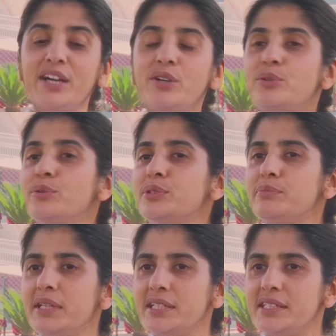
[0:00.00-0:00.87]
रोज़
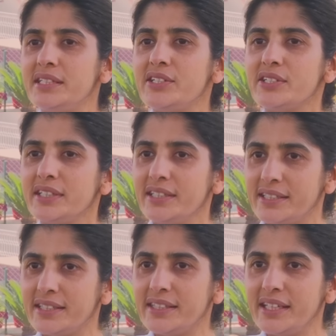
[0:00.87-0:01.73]
मेडिटेशन
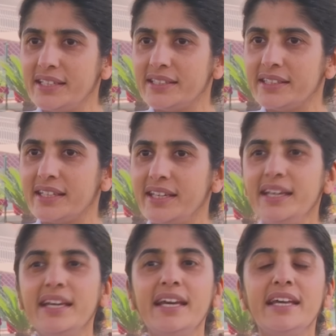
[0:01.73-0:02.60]
करते करते
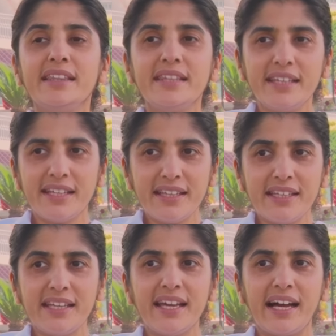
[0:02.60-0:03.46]
धीरे
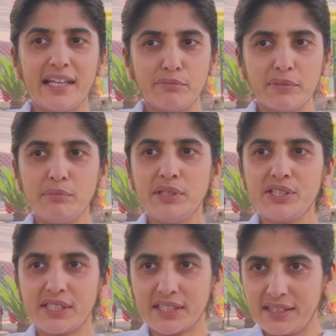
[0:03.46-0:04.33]
धीरे आत्मा में
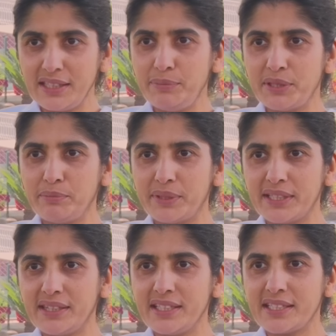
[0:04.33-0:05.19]
शक्ति जब
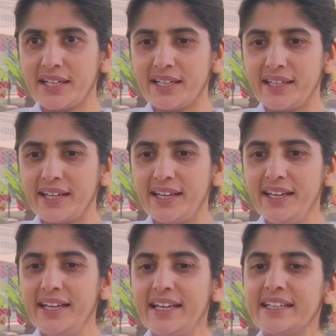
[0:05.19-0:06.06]
बढ़ती जा रही है
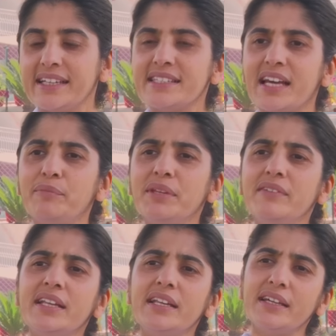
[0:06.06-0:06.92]
कि सामने
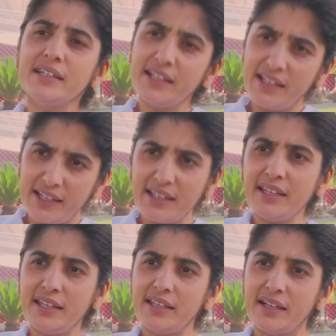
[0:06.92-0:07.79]
वाले ने अगर नहीं
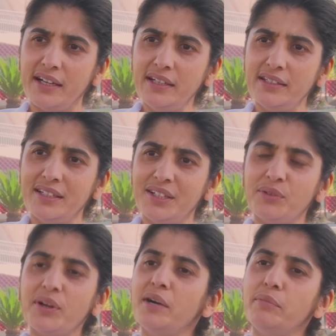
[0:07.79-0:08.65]
किया
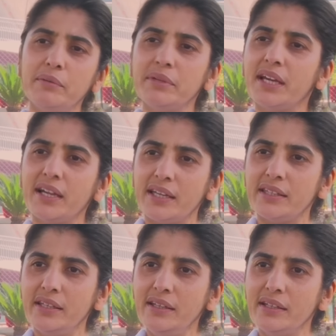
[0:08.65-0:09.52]
तो अब हम क्या
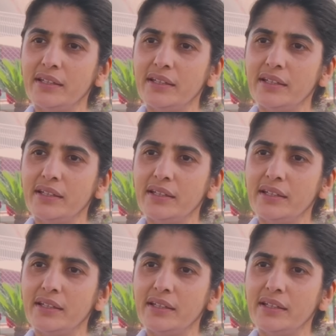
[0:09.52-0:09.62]
कहते हैं